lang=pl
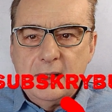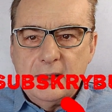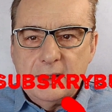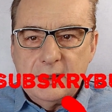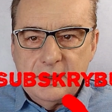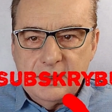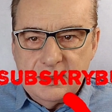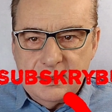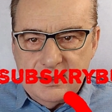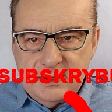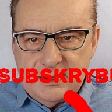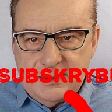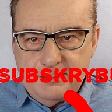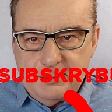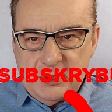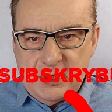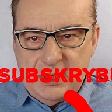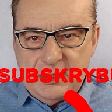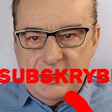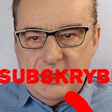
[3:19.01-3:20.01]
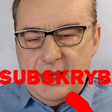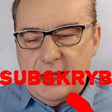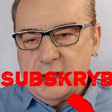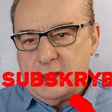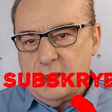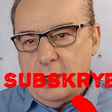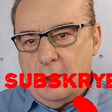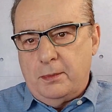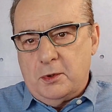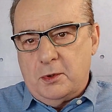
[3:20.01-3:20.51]
Y, sprzedaż,
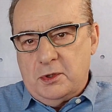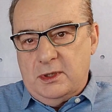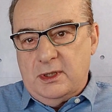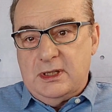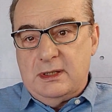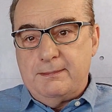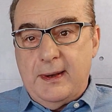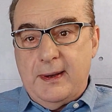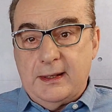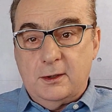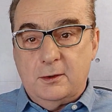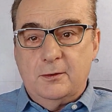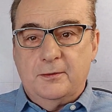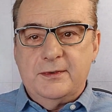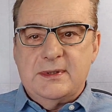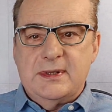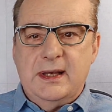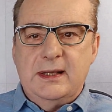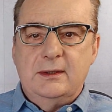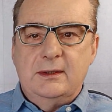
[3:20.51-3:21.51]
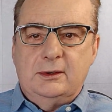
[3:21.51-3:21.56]
oprócz tych spadków cen,